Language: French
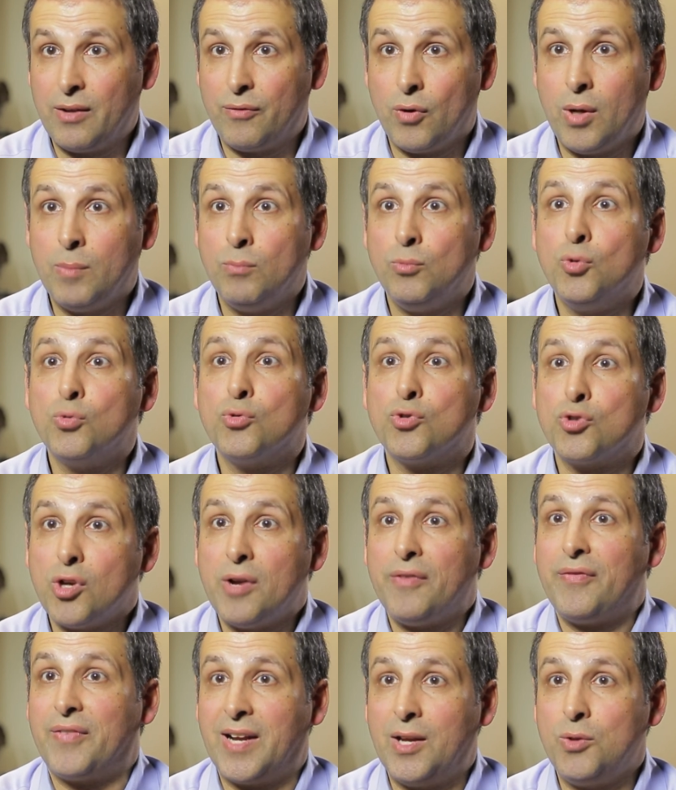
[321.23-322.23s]
FQM nous
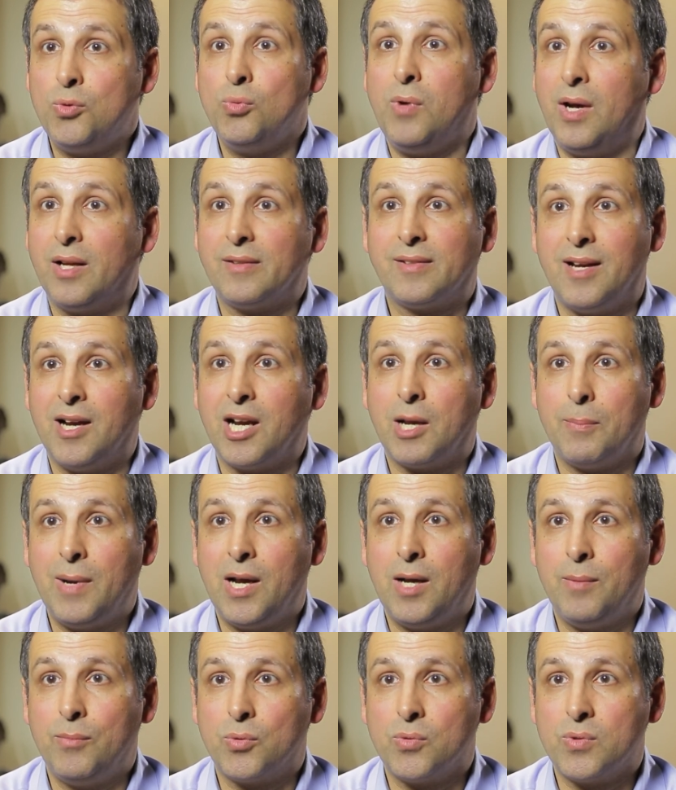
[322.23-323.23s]
offre à nous en tant que
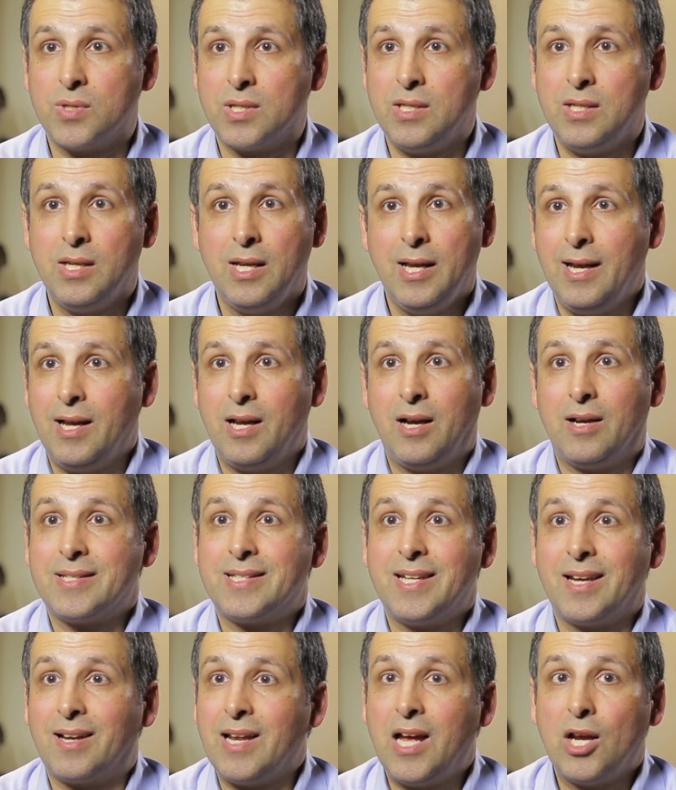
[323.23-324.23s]
membre aussi. Alors,
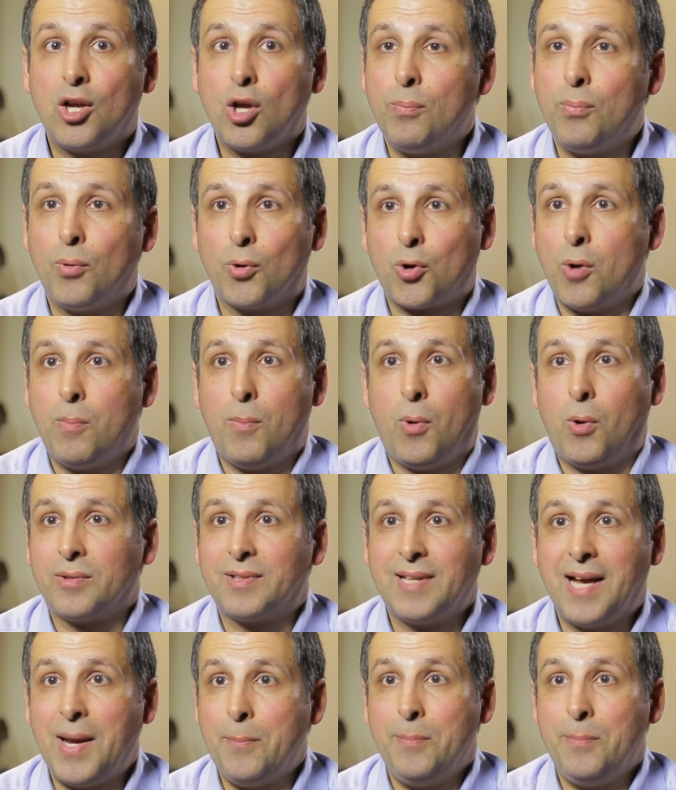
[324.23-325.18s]
c'est clair que pour un montant